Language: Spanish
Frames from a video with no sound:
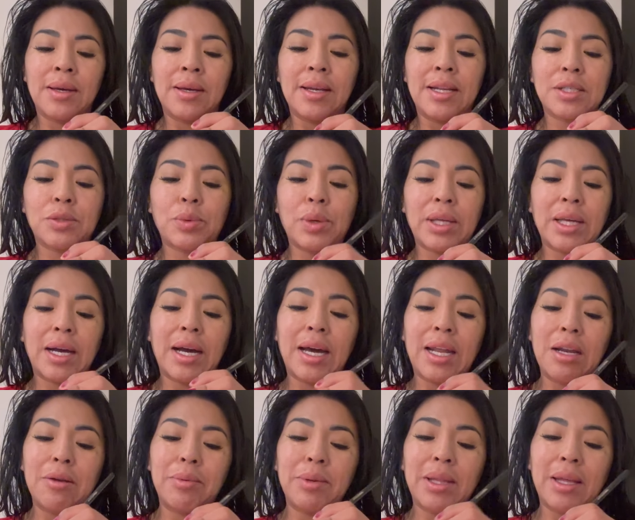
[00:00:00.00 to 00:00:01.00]
les voy a dejar
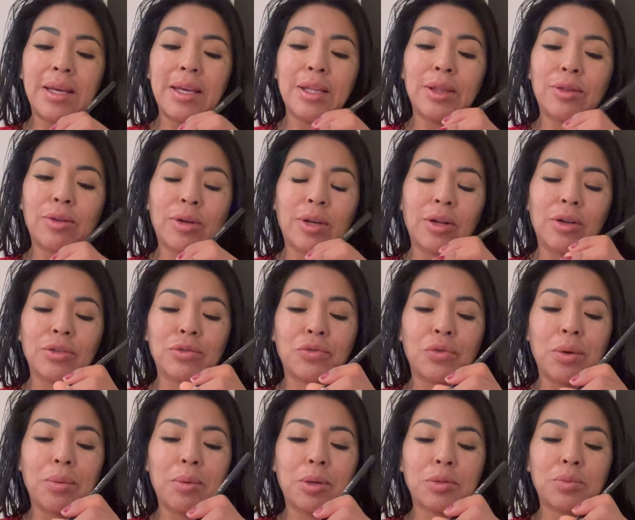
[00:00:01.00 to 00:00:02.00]
el videito que nos
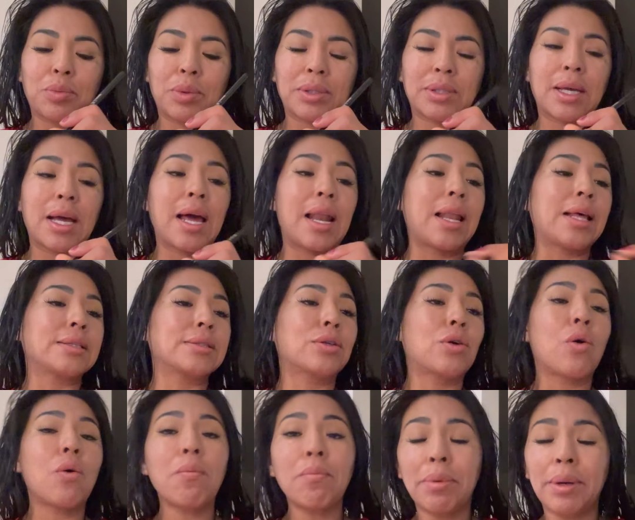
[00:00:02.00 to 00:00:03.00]
fuimos pues a las
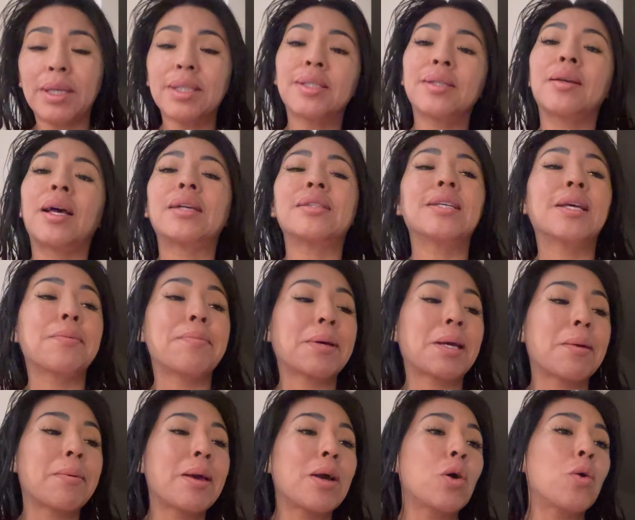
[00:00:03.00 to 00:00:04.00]
compras. Así que para
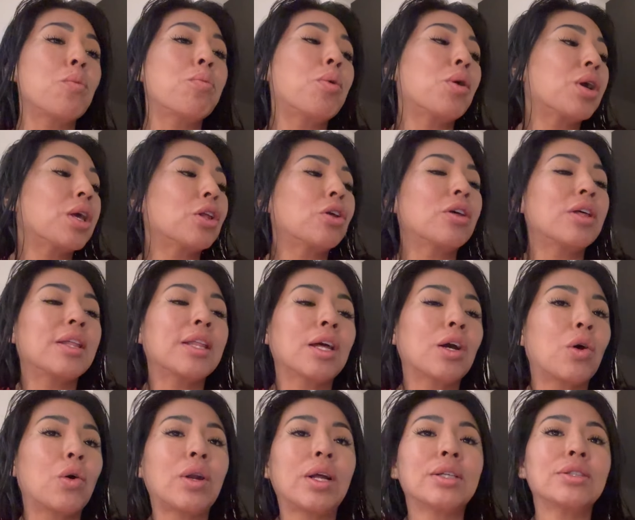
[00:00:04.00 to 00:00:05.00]
que vean un poquito de
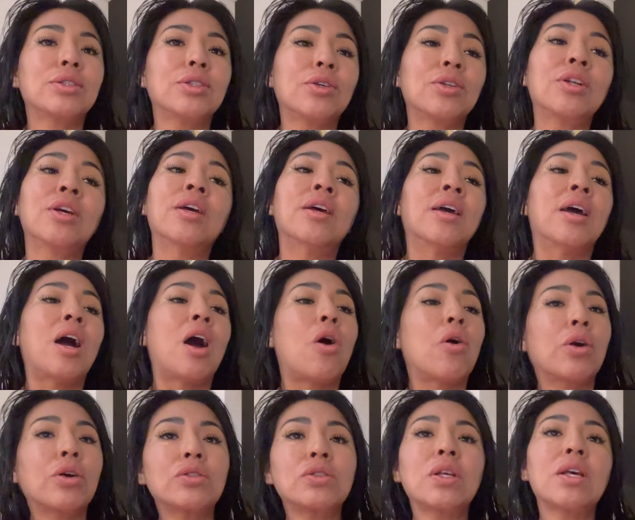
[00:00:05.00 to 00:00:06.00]
decoración,
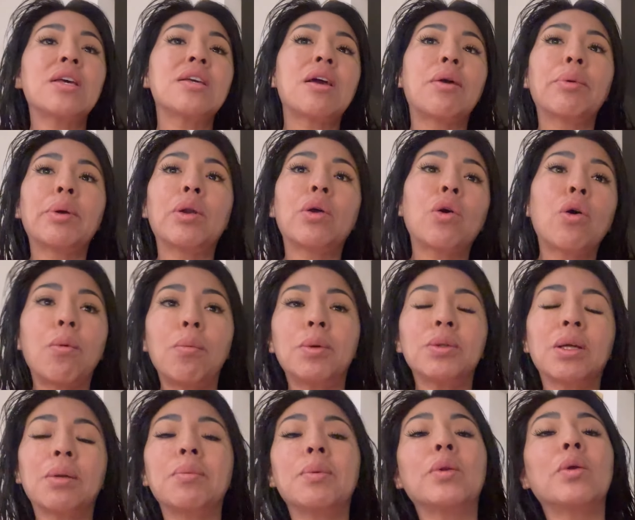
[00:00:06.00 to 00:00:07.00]
aunque ustedes ya vieron cómo
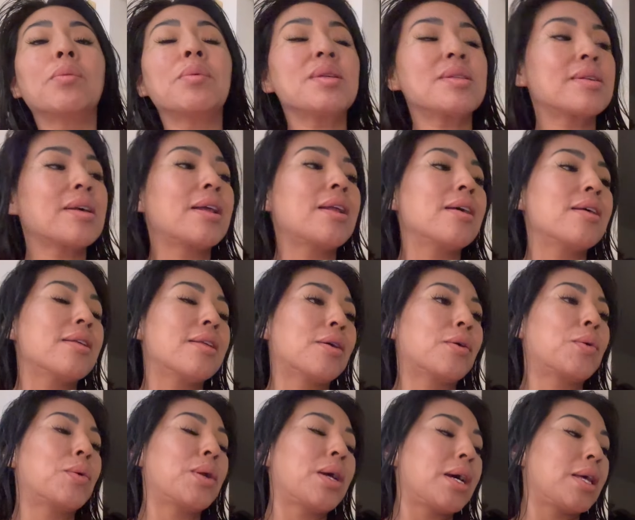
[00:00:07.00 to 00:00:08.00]
terminó mi sala de
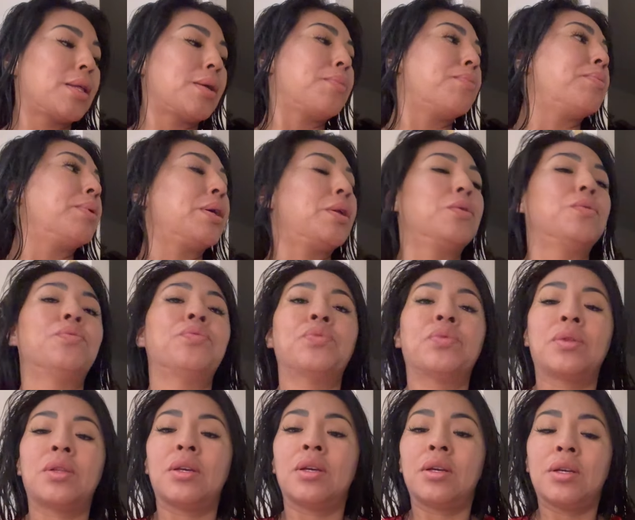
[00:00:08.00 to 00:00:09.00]
decorada, pero
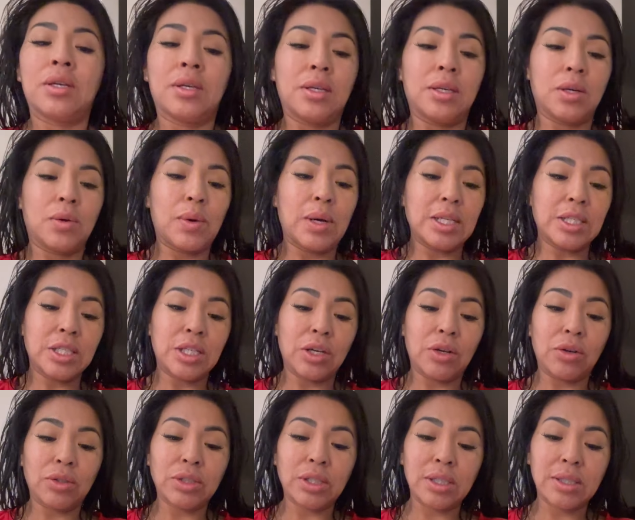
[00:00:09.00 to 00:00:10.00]
igual
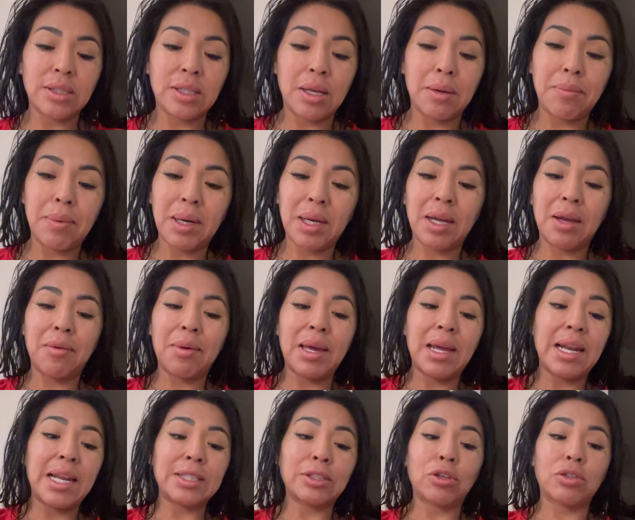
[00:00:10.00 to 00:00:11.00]
chicos, este, para que
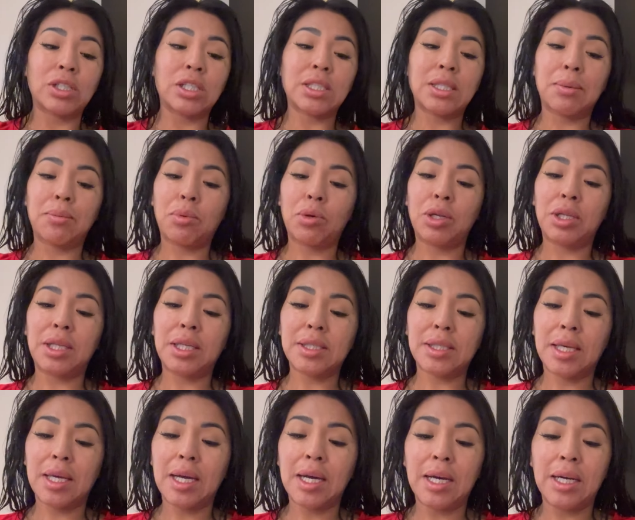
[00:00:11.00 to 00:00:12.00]
vean las cosas tan bonitas
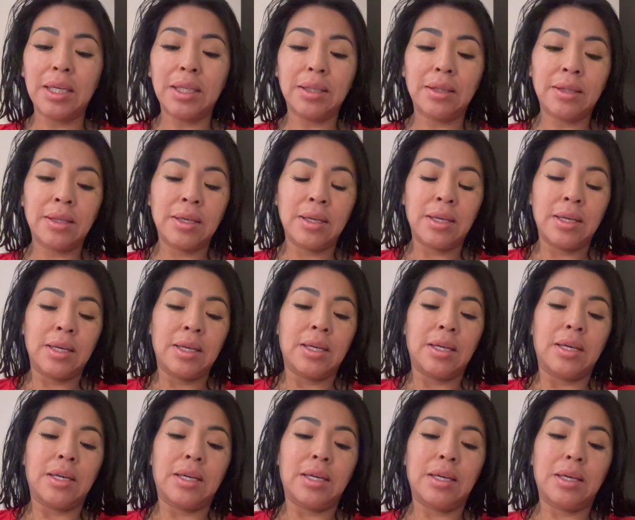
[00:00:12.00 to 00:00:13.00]
que hay.
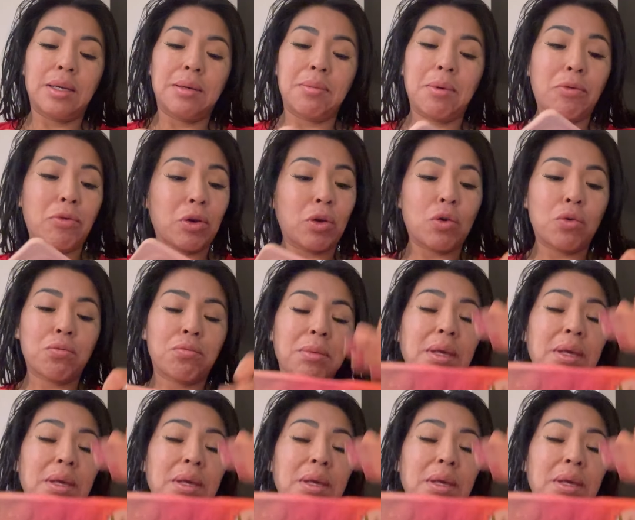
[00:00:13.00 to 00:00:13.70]
Eh, me fui con